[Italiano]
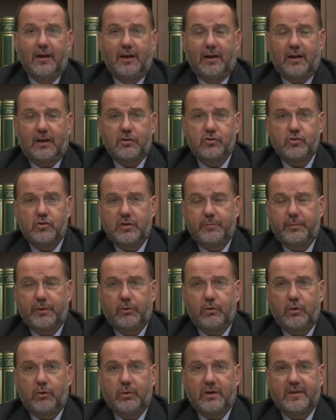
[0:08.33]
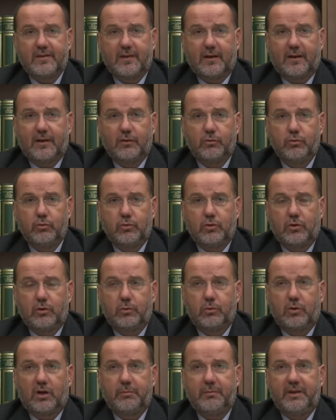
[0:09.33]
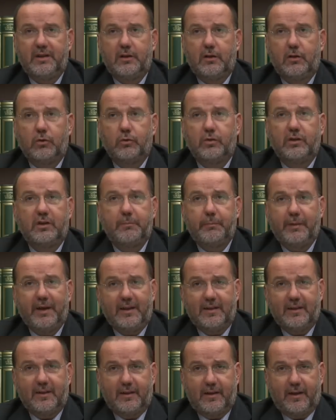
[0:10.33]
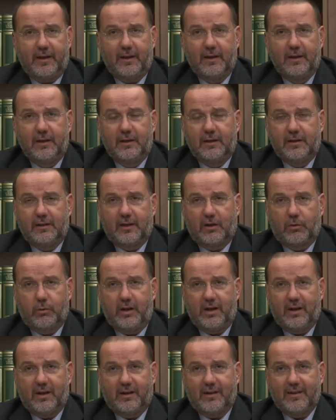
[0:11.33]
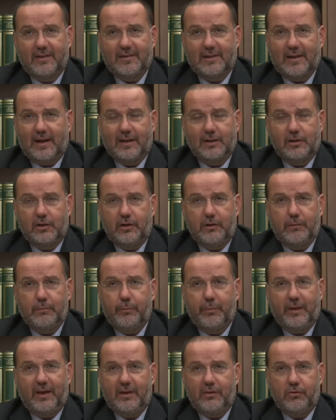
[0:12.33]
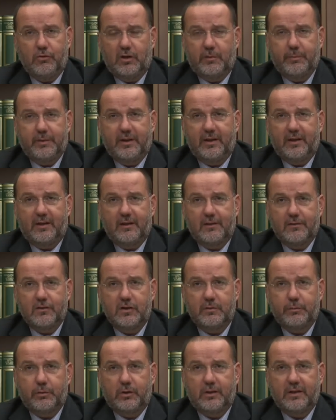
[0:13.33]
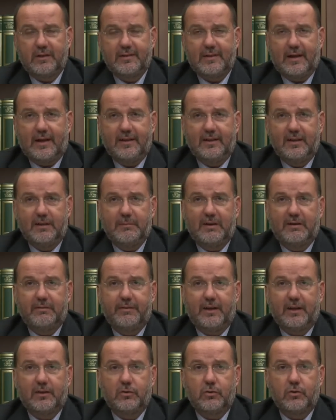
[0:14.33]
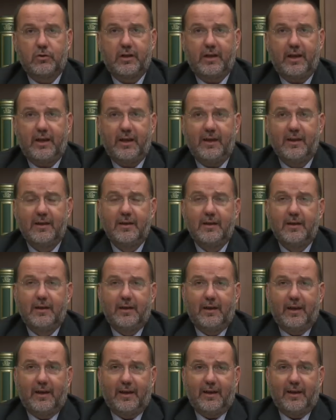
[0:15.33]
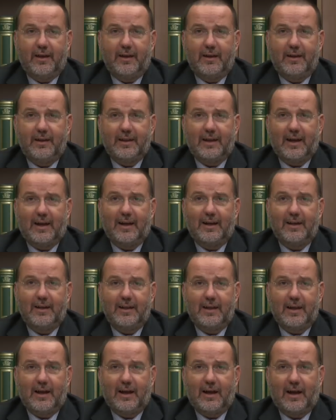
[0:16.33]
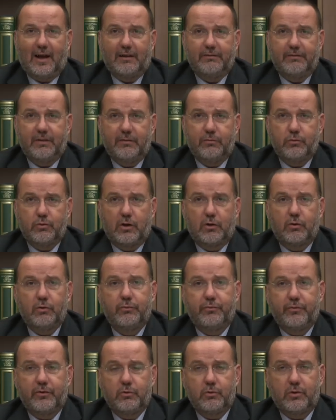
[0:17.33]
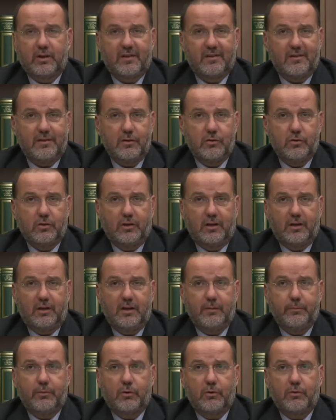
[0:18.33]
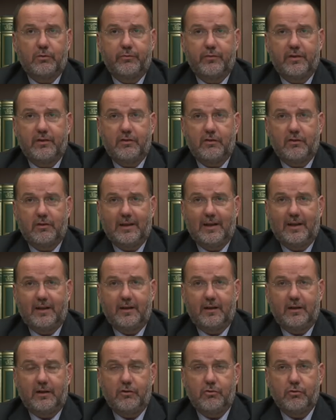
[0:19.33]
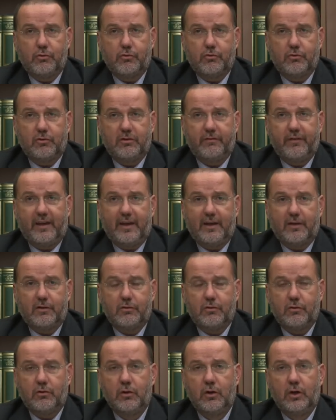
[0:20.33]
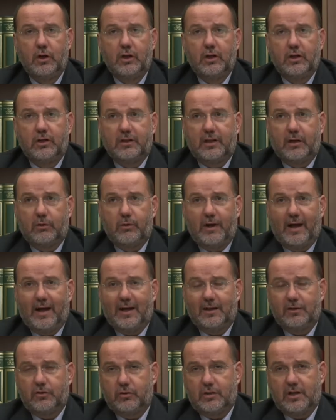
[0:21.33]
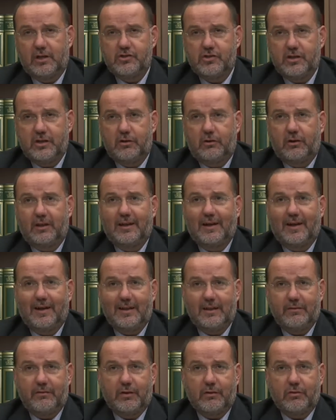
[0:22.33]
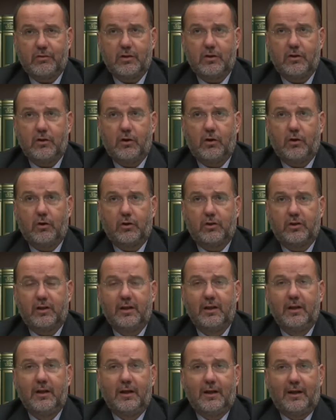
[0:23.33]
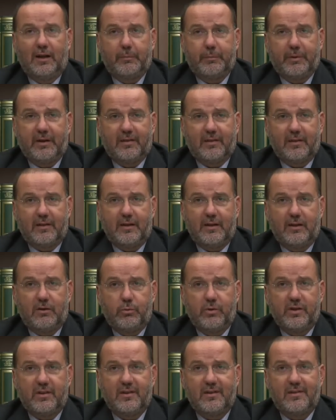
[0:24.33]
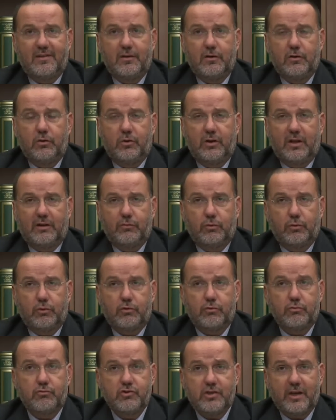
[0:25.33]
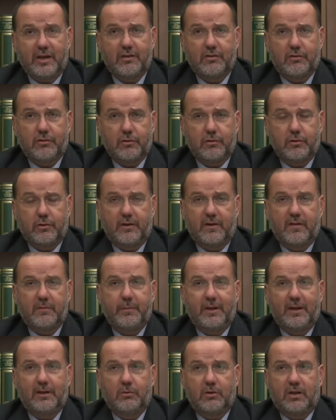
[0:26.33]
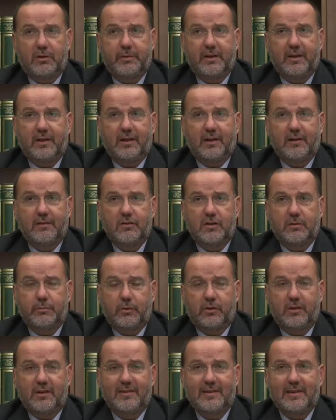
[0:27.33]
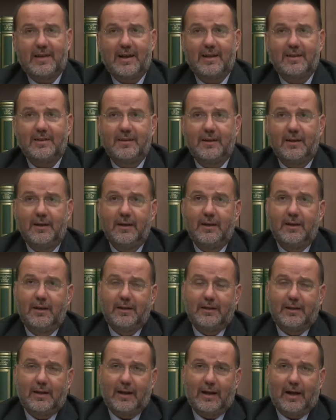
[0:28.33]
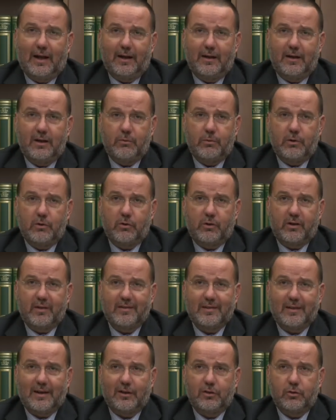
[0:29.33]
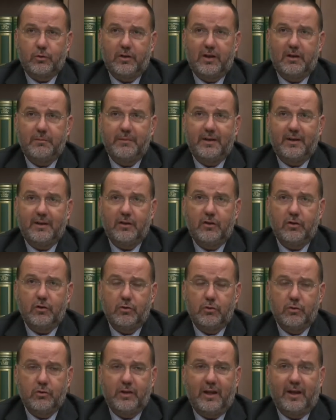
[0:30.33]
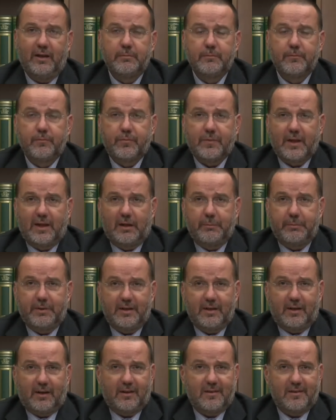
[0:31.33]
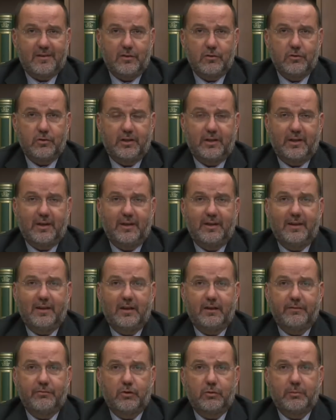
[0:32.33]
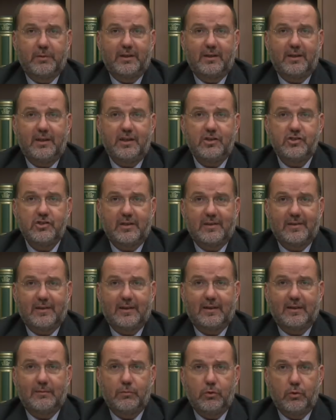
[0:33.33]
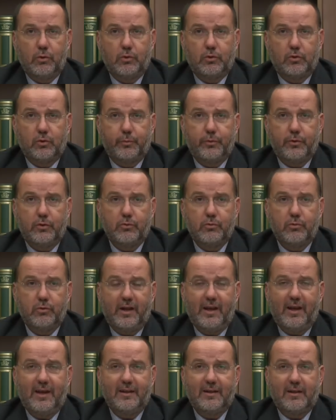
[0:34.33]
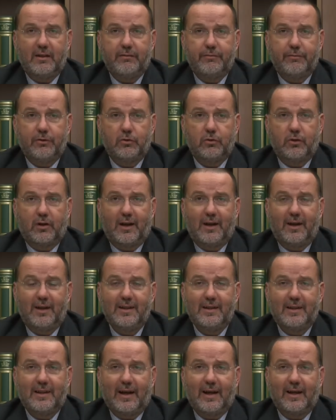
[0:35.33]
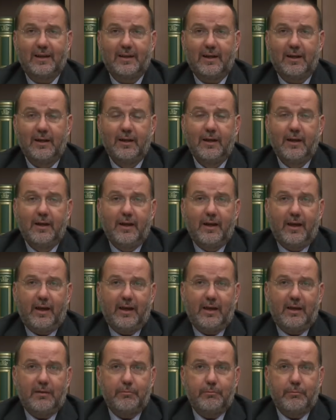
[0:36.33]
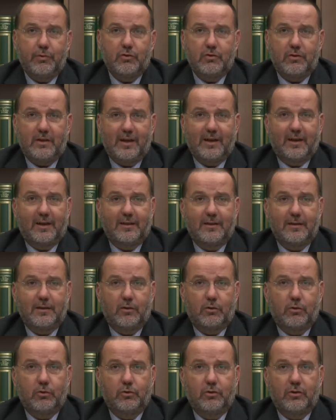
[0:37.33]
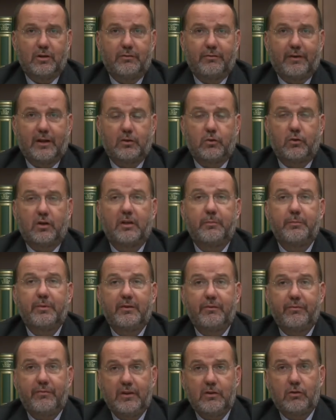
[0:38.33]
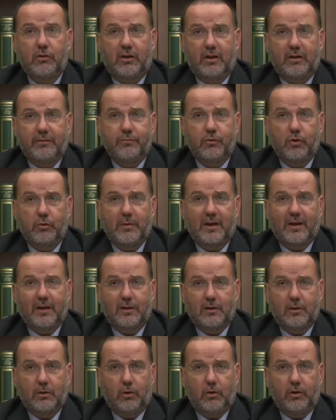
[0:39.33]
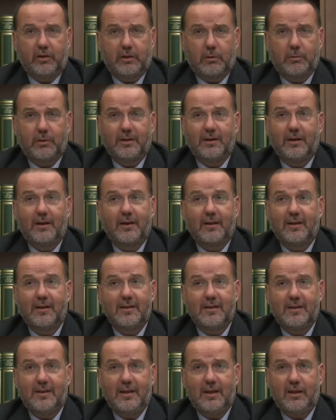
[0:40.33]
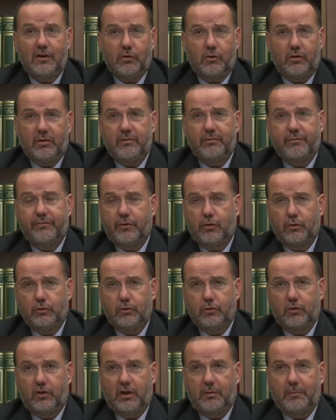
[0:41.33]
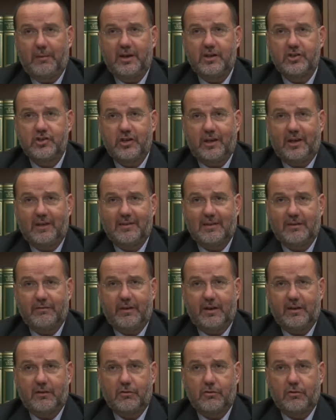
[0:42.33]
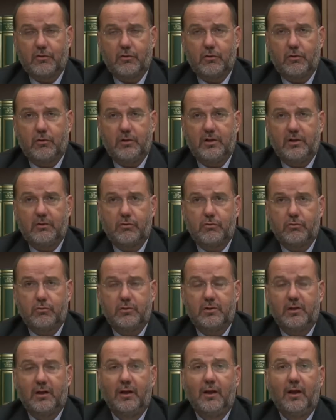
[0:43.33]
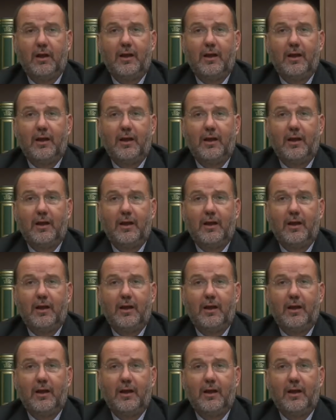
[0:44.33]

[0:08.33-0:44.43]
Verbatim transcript: La ragione per cui questo è accaduto naturalmente non dipende da quella che è stata l'impegno, la predicazione protestante, ma il fatto che eh, l'Italia aveva una configurazione di tipo confessionale religioso diverso, da un lato dal centro Italia verso il nord la presa dell'Inquisizione ha avuto successo rispetto alla predicazione protestante, dall'altro in quello che è stato il meridione, la penetrazione delle idee riformatrici è stata molto più lenta, in fondo rallentata e bisogna anche tener conto del fatto che perfino la riforma cattolica, quella del Ridentino, in fondo non è mai scesa verso il sud.